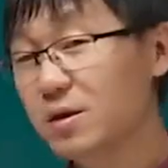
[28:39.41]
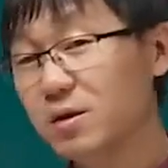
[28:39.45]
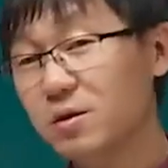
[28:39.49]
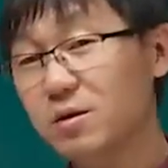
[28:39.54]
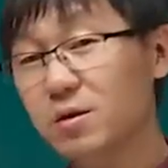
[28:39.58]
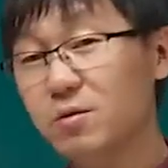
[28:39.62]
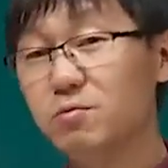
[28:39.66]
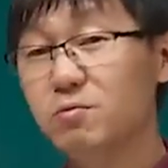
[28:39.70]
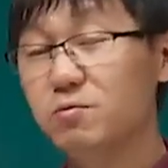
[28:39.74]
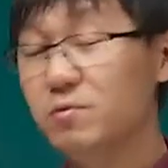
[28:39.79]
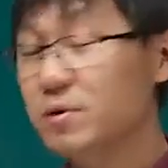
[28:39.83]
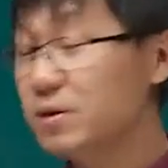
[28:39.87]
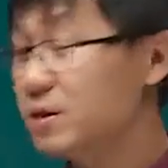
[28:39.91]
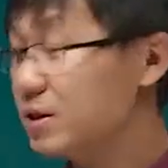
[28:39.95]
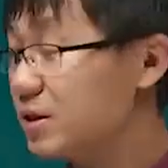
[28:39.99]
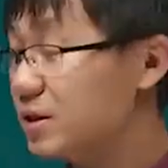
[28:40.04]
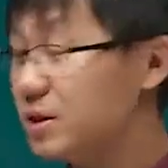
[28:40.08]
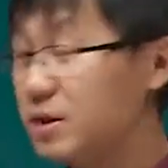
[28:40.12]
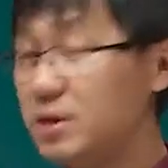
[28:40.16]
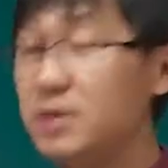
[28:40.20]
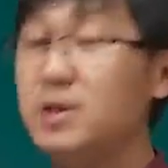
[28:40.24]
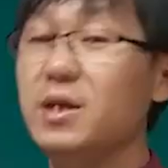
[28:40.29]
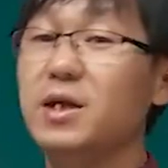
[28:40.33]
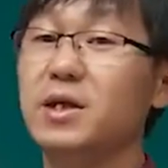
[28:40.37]
的股份，这个
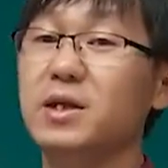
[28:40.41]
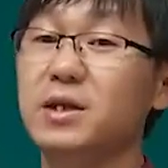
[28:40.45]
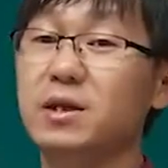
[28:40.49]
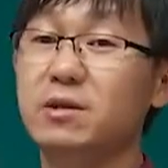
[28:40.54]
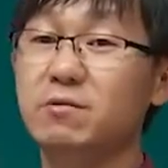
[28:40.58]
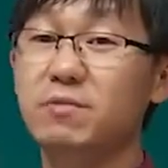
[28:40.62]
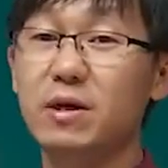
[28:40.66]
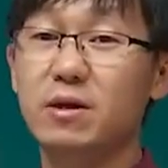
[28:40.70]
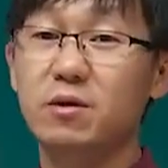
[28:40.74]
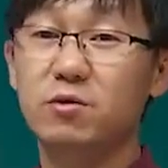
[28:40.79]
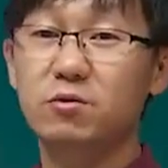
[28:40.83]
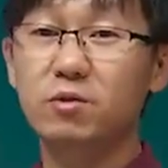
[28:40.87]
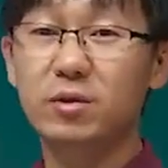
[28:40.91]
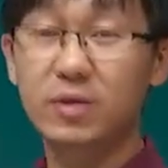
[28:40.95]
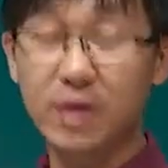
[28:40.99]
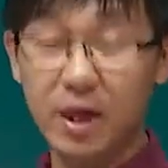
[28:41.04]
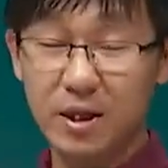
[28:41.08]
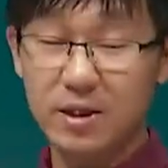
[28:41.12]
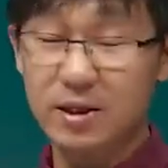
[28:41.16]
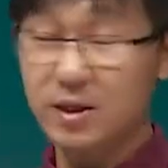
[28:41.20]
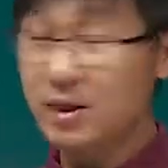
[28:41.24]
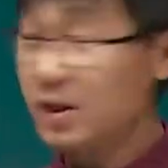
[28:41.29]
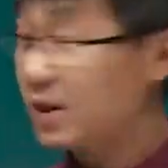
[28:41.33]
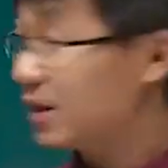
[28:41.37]
企业已经发展壮
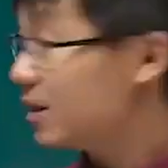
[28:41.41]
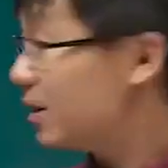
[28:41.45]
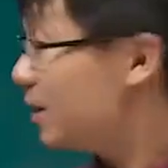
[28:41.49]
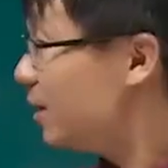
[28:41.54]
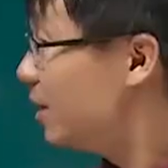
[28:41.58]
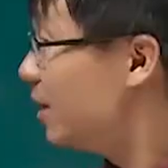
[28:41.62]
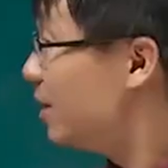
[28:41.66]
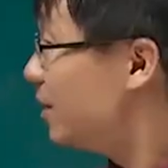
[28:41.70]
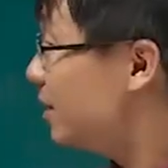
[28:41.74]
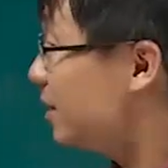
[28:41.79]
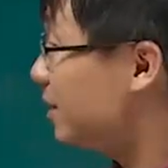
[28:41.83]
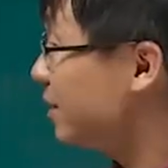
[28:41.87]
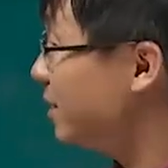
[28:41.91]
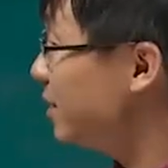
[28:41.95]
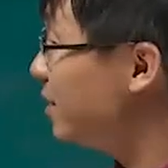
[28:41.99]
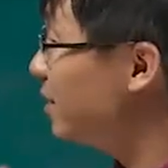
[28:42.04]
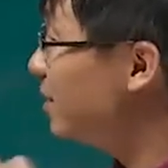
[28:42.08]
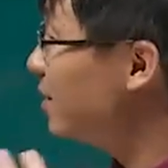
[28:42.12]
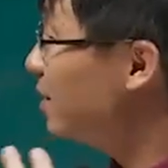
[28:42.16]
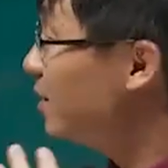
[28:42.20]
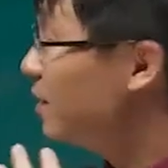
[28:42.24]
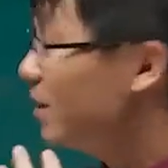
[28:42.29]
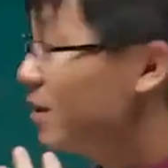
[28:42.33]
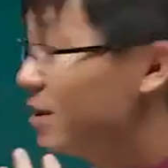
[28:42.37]
大起来了，已
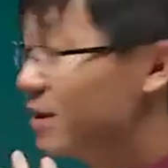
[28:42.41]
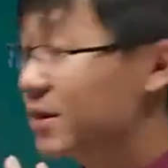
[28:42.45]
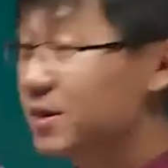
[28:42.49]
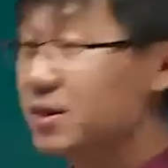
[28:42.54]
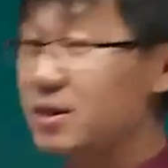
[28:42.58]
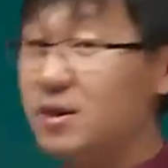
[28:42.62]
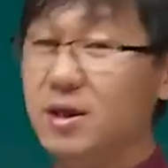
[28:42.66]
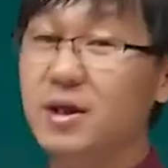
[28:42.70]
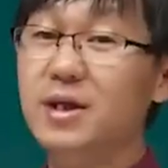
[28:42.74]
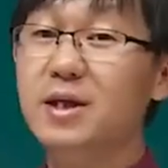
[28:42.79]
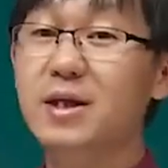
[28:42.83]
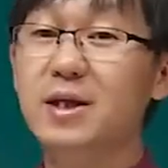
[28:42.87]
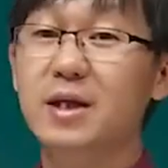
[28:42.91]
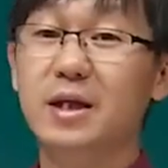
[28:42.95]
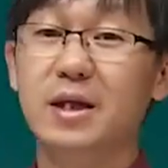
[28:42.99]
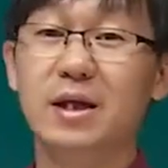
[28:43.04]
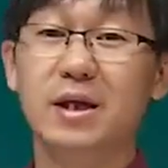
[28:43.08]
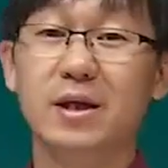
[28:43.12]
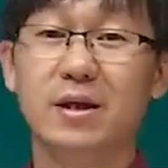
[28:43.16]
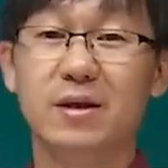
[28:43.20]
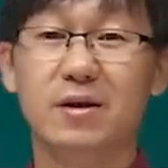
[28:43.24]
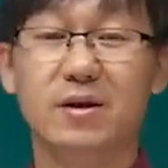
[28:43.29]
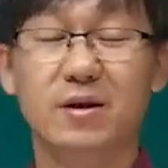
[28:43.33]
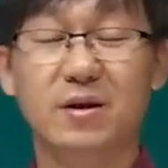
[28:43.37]
经可
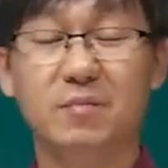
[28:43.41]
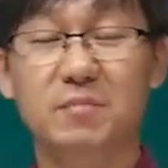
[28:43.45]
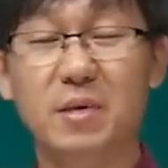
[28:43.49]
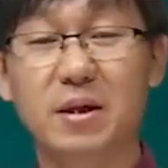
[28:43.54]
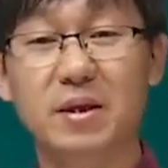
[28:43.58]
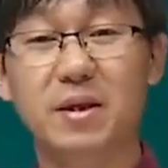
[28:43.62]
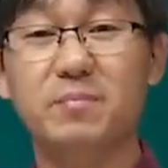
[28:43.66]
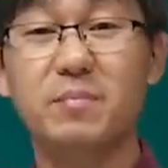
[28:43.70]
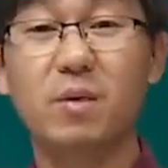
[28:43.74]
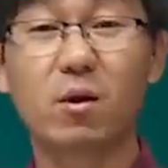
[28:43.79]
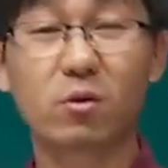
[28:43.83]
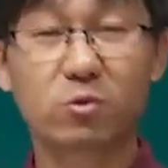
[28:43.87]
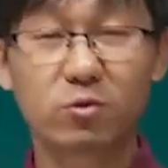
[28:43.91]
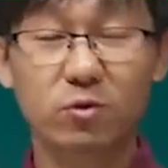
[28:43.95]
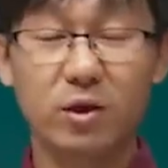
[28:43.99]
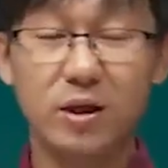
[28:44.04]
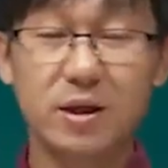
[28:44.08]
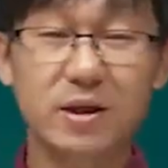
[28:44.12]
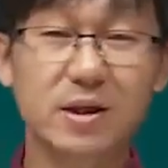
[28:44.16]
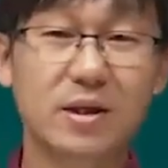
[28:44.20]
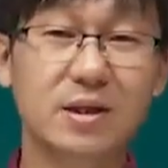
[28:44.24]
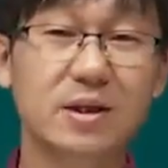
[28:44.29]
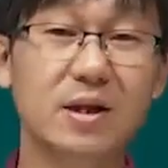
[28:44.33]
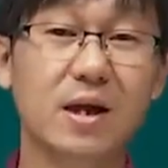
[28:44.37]
以把它包
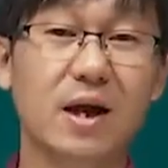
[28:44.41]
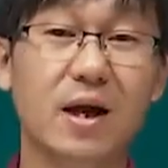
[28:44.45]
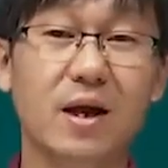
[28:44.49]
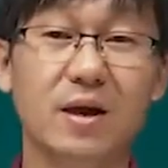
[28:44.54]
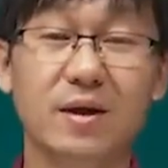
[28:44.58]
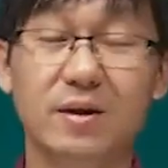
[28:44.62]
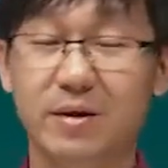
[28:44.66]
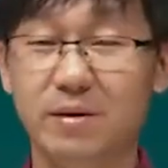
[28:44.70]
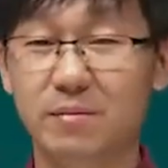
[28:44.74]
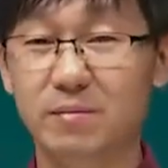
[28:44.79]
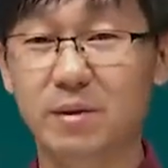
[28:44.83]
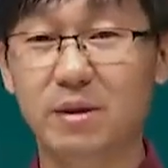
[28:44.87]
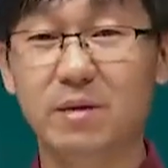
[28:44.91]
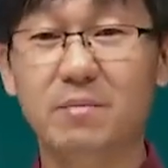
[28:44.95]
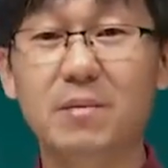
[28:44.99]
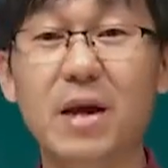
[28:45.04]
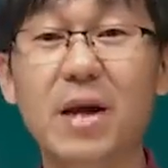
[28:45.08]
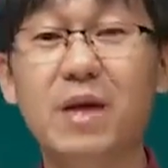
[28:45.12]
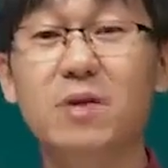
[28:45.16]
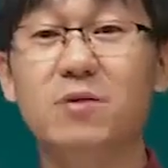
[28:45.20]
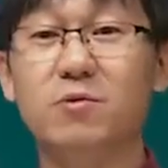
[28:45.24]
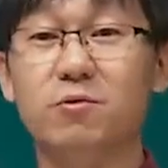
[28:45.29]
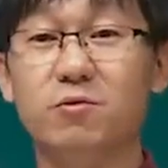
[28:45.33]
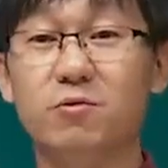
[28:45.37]
装一下，把它
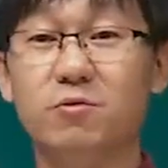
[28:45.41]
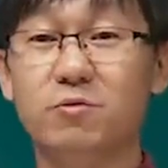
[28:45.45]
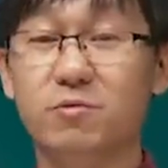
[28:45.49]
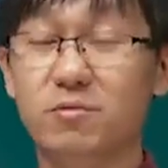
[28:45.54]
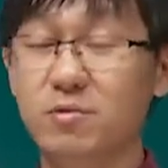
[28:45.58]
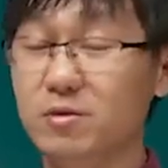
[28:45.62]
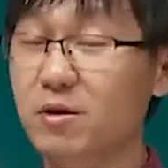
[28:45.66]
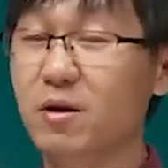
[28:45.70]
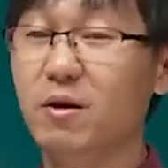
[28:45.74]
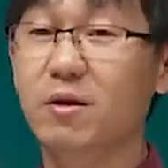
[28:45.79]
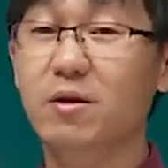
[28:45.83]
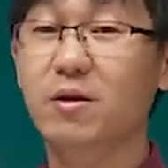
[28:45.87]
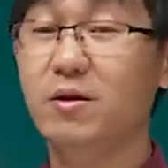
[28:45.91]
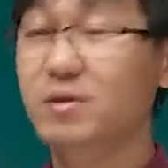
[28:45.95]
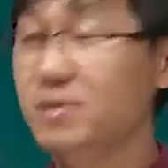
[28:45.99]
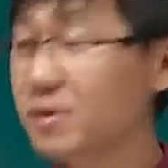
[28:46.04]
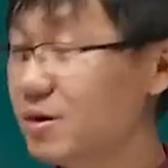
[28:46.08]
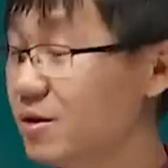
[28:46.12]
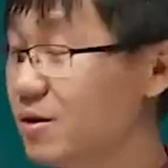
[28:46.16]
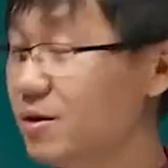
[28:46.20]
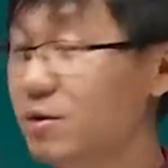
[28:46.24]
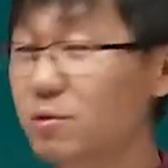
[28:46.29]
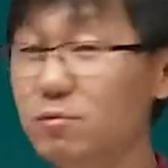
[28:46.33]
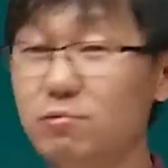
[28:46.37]
卖出去，就好像
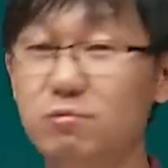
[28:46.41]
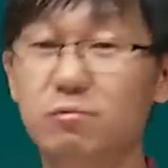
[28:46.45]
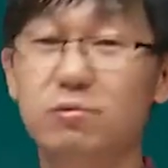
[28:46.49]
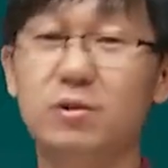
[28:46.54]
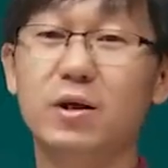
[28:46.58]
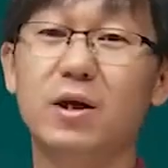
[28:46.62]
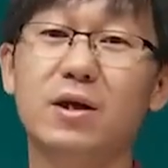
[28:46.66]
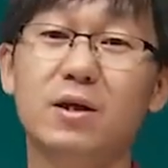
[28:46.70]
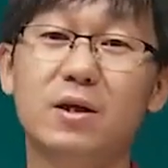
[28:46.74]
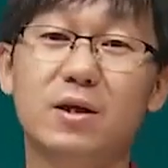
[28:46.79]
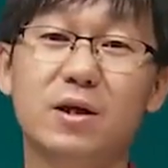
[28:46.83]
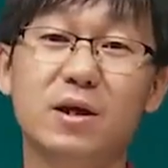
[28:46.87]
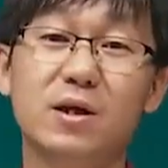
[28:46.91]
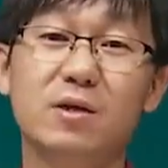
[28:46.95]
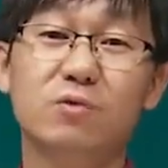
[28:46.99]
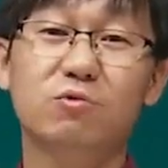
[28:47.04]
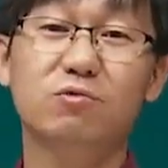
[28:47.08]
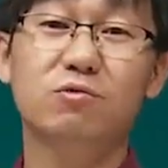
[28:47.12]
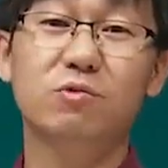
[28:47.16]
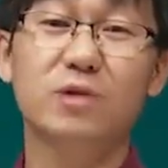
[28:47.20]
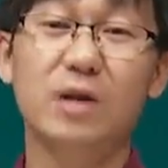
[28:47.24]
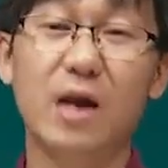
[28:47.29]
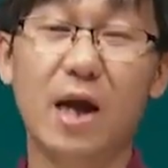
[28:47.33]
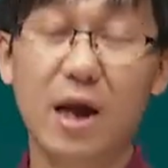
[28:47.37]
这个姑娘可以
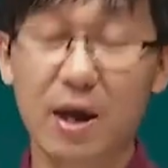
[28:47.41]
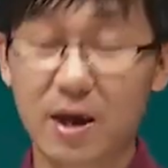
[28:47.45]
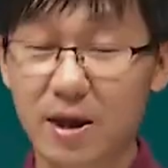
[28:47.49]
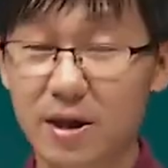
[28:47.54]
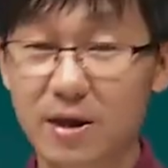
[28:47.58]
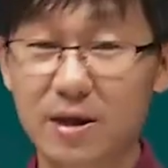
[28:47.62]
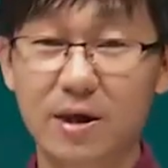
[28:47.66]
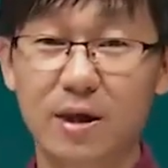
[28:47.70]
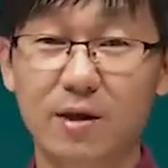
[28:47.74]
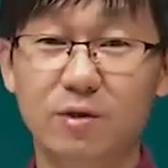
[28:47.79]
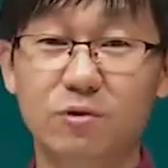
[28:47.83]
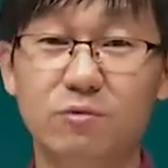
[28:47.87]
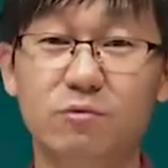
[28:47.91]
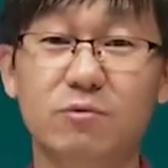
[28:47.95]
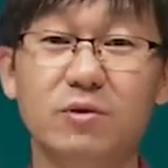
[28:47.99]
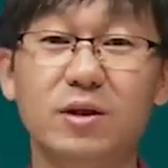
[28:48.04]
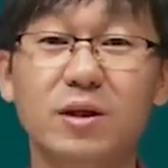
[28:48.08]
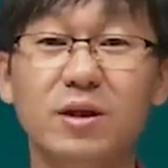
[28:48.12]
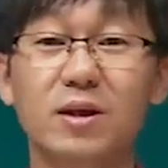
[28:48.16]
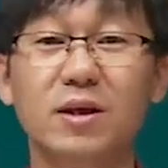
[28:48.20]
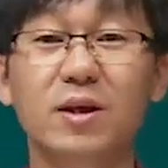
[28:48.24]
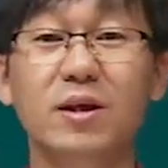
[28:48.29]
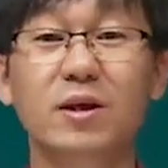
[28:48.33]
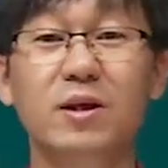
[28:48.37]
出嫁了一样。从
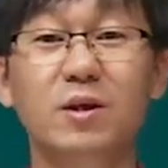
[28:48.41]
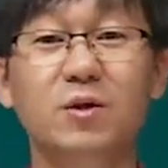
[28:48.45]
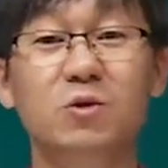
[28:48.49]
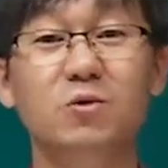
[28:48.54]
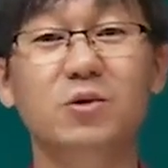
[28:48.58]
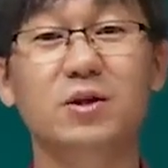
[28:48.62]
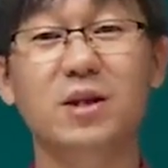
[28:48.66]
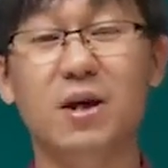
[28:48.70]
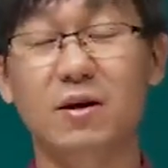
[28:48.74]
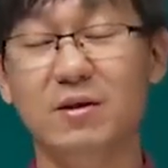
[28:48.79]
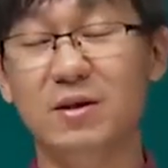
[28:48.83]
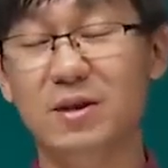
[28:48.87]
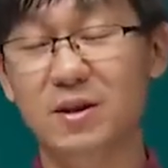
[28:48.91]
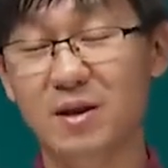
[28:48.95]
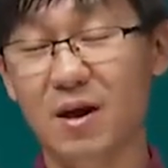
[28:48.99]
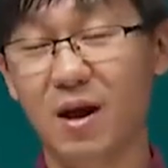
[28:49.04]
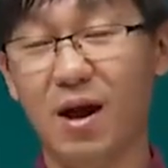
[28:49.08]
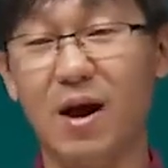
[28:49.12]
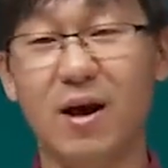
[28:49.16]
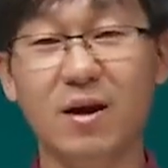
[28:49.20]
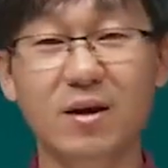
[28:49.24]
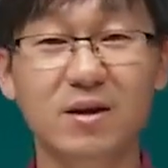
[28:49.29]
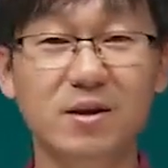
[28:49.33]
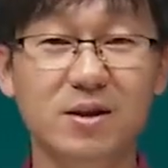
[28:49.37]
这个最小的小
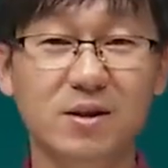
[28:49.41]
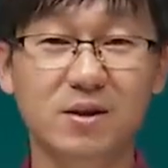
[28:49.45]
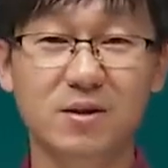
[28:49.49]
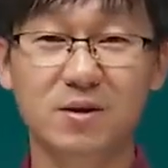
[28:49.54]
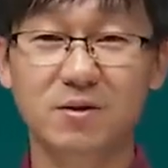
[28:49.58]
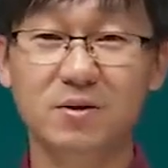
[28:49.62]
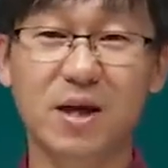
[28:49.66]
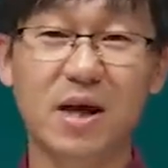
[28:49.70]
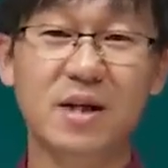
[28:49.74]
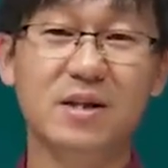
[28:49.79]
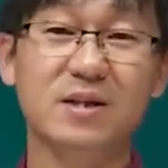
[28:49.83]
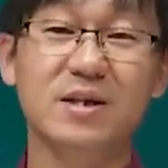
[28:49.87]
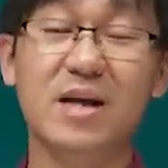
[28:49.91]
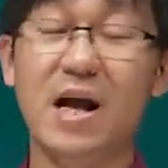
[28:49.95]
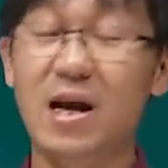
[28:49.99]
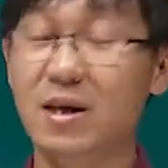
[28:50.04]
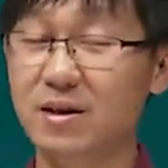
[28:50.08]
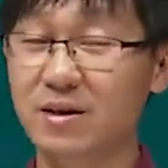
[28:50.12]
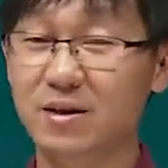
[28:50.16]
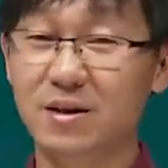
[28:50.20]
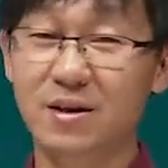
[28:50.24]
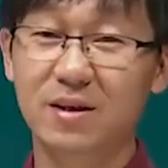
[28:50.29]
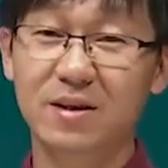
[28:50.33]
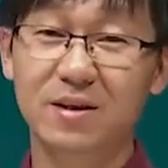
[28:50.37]
孩的时候就开始养
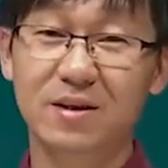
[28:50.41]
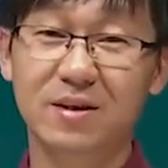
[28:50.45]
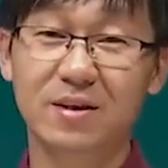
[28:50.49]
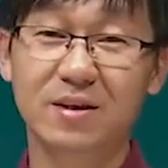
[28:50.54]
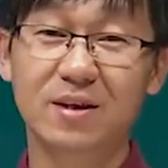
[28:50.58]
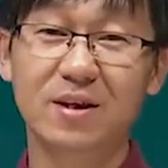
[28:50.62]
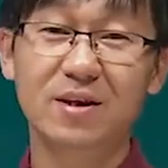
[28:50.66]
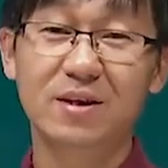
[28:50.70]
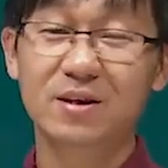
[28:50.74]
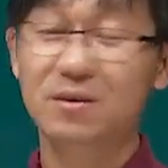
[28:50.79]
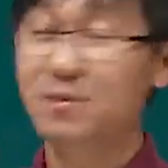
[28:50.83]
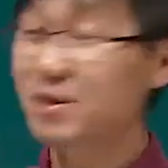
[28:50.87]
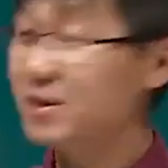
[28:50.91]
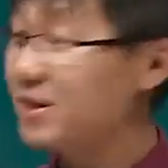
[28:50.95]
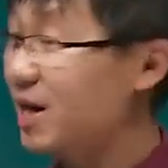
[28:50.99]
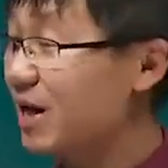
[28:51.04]
她，嗯，是吧？